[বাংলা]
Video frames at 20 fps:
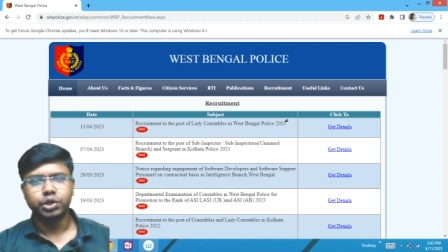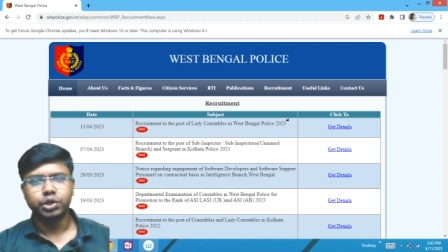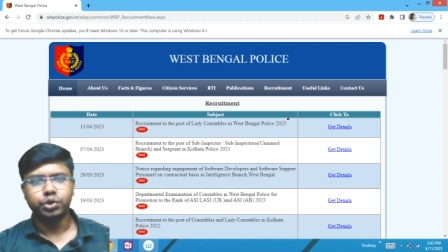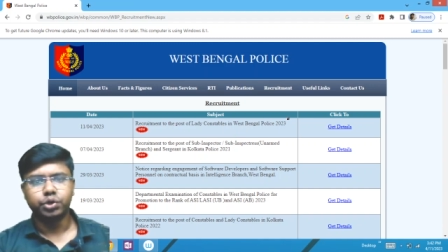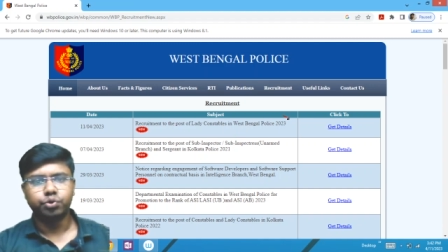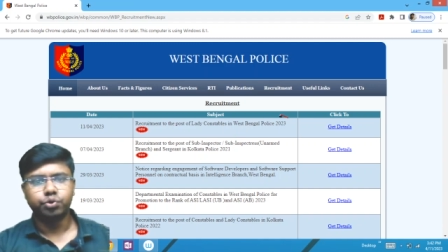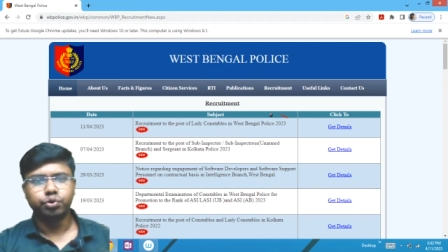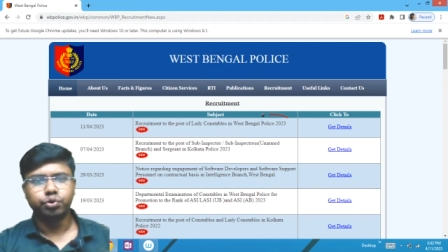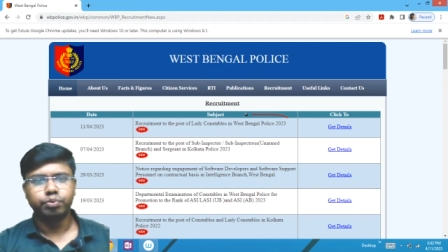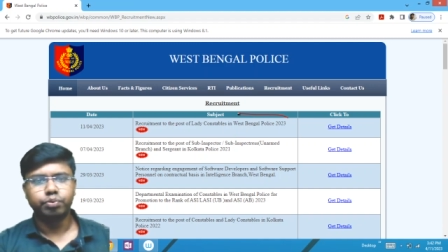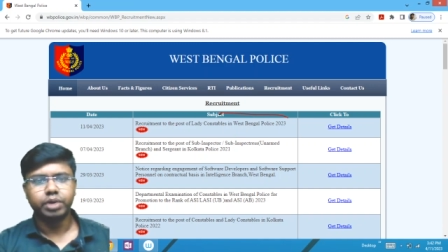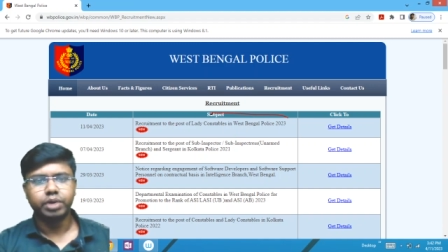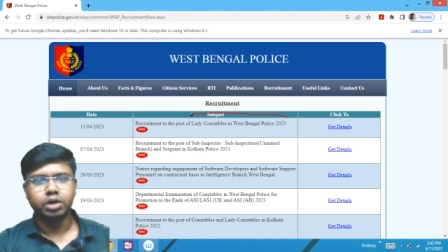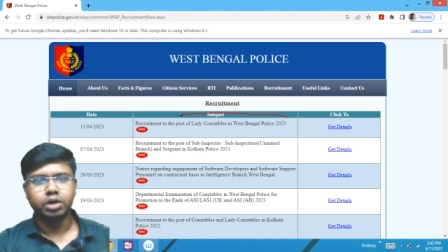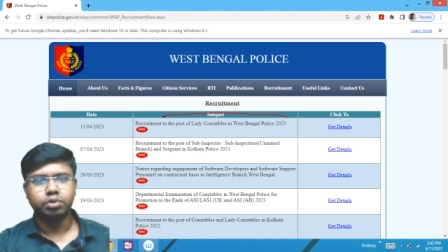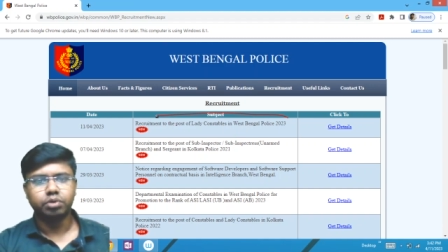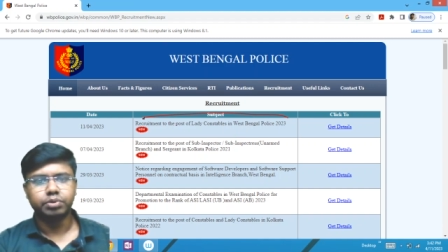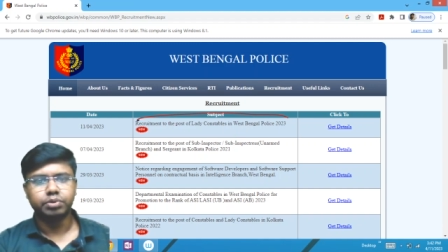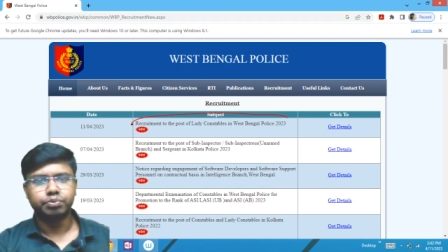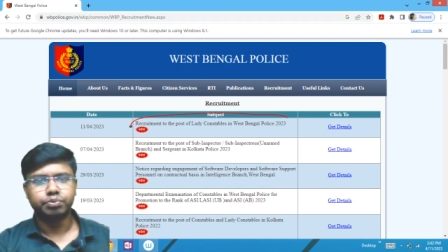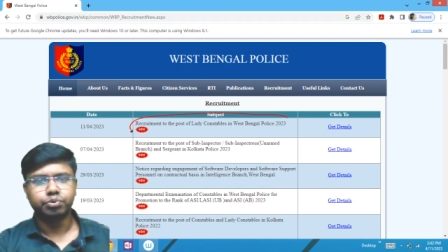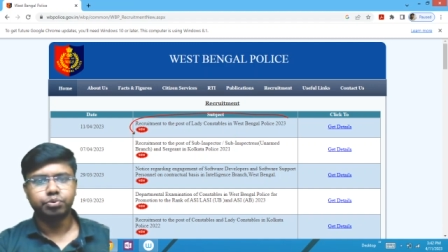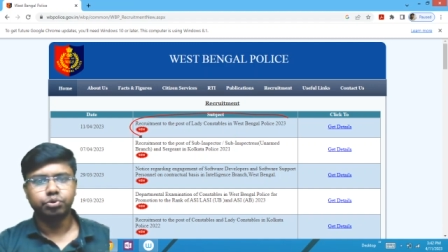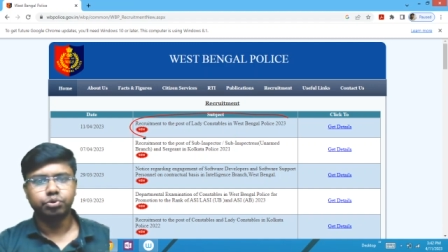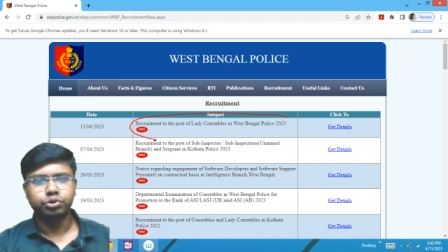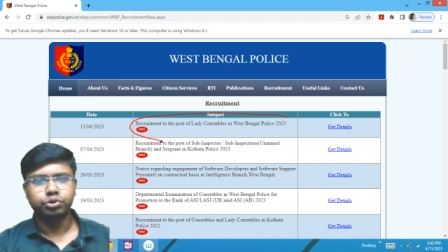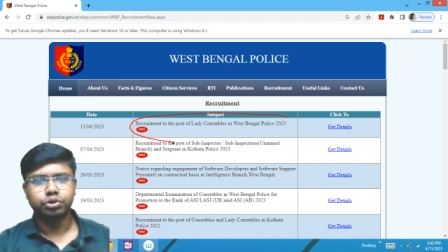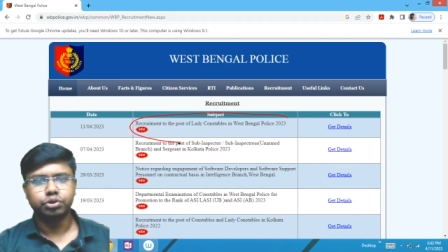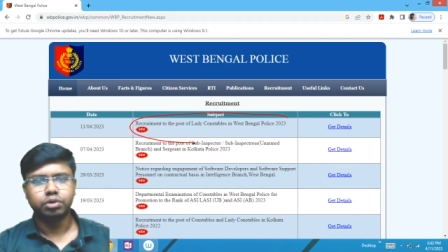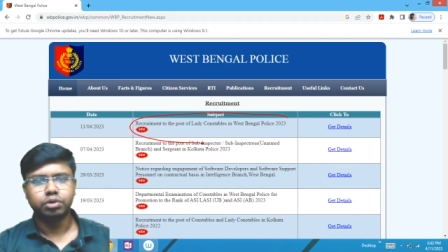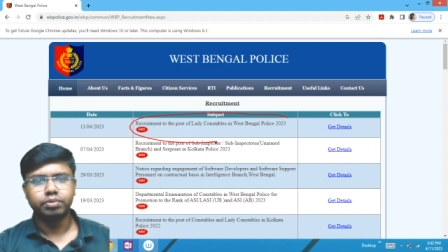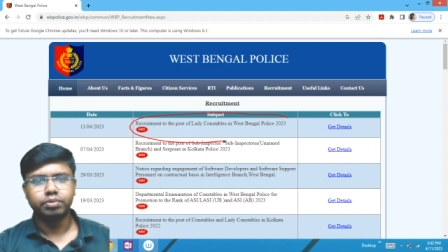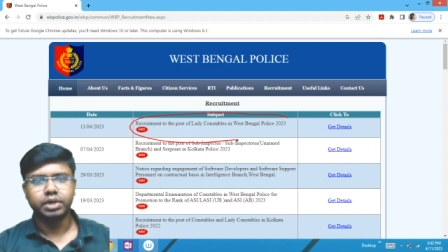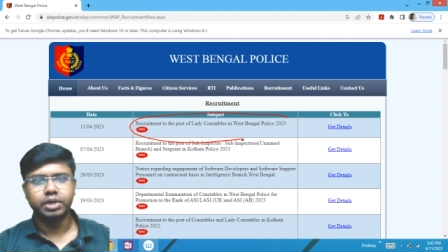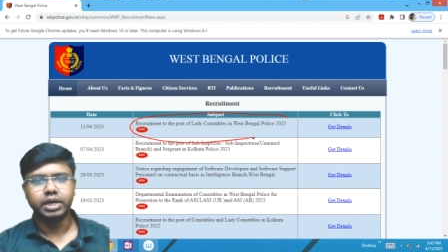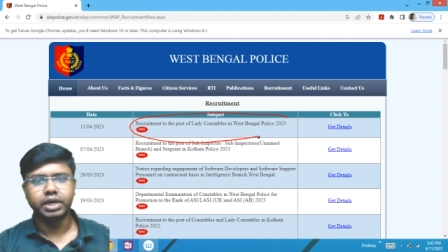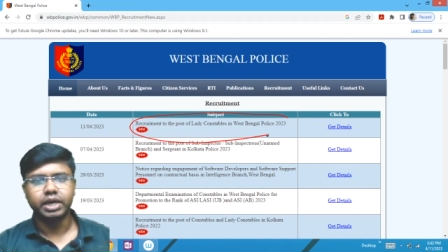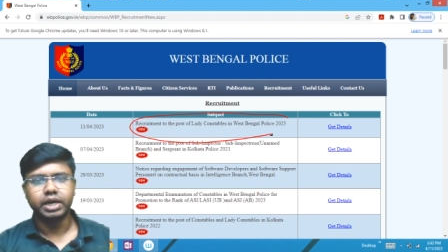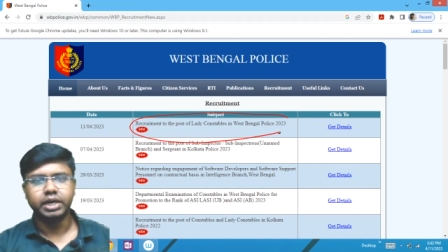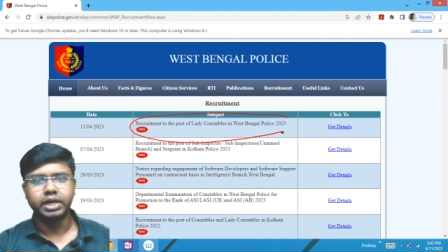রিক্রুটমেন্ট অফ দ্য পোস্ট অফ
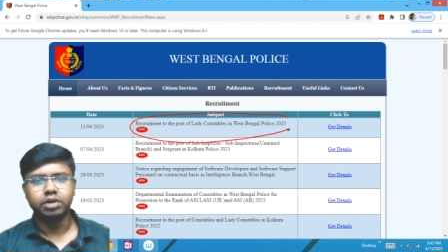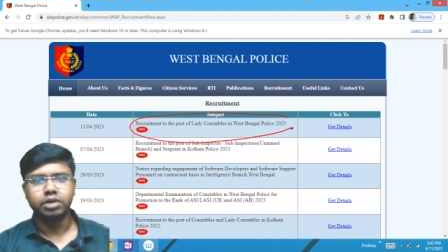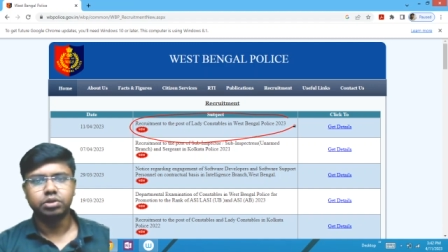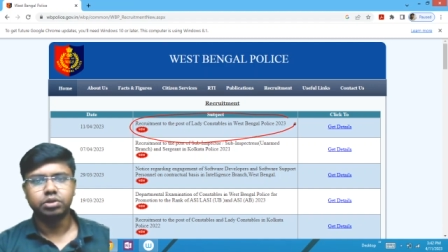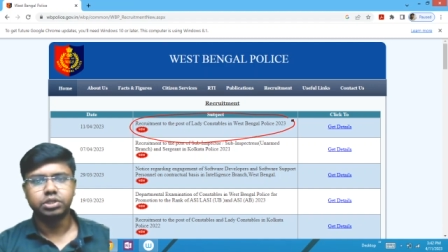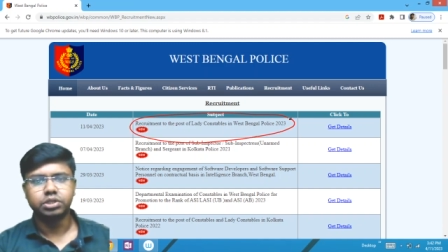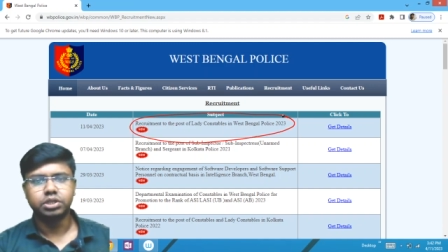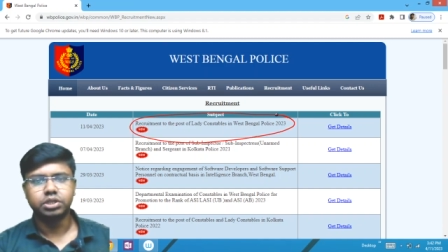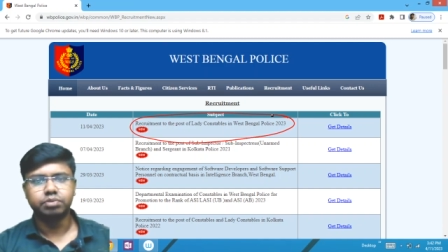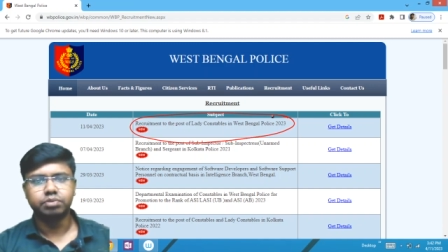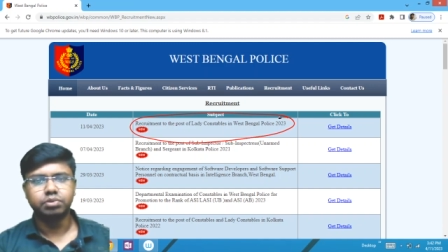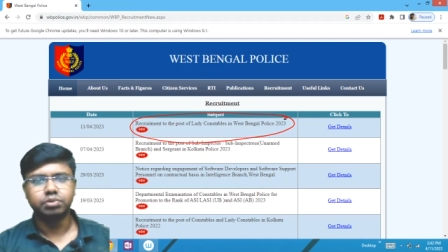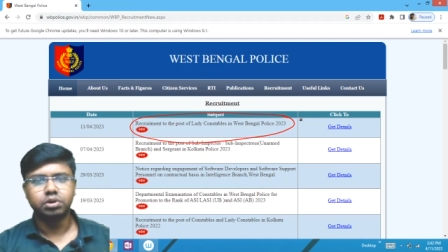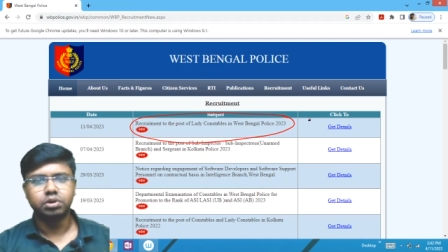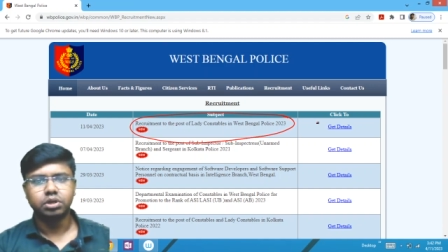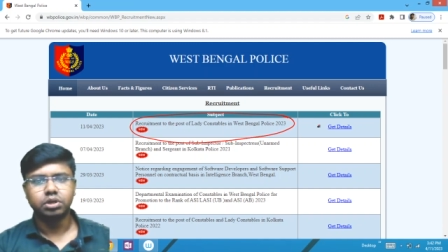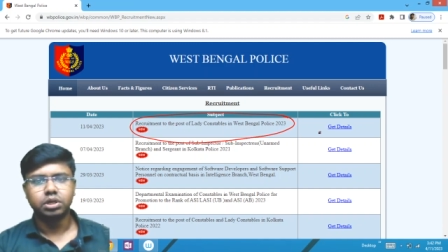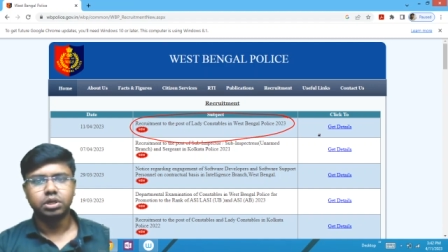লেডি কনস্টেবল